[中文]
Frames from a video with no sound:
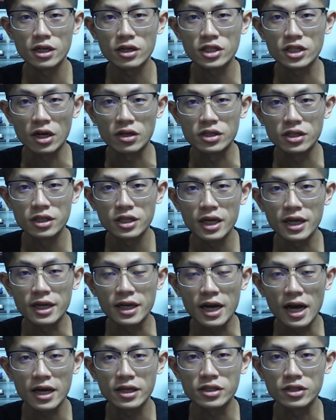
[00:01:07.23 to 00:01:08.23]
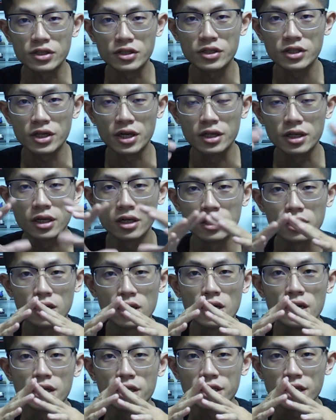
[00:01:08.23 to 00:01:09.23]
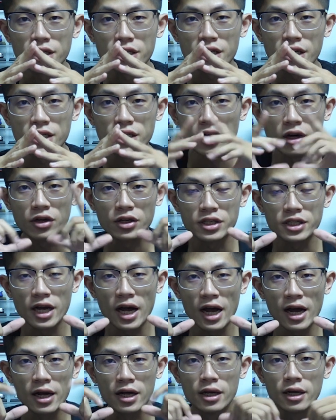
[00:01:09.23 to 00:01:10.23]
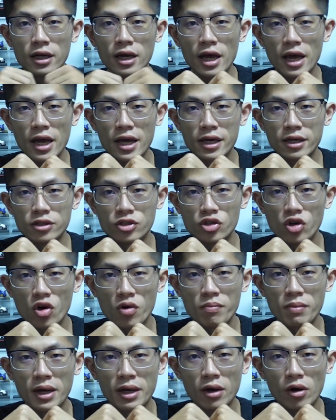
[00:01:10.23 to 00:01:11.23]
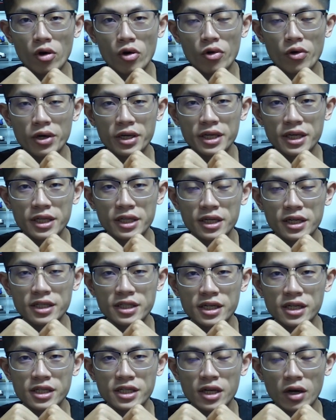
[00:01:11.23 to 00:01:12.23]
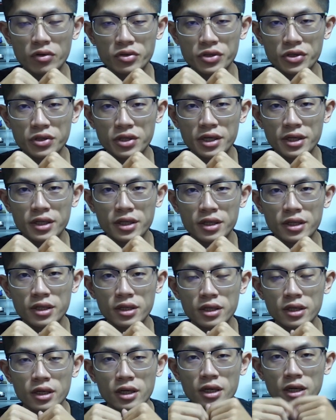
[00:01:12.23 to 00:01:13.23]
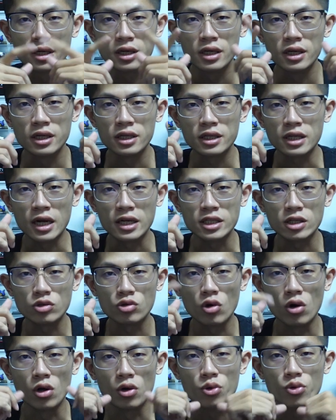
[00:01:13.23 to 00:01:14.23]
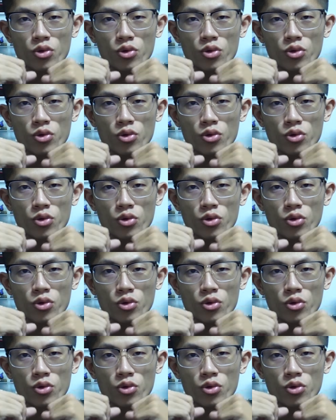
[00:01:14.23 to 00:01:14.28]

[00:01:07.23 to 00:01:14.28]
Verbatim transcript: 绍小车店开始之前呢，先介绍一家 Air 充满回忆的一间小车店，它叫做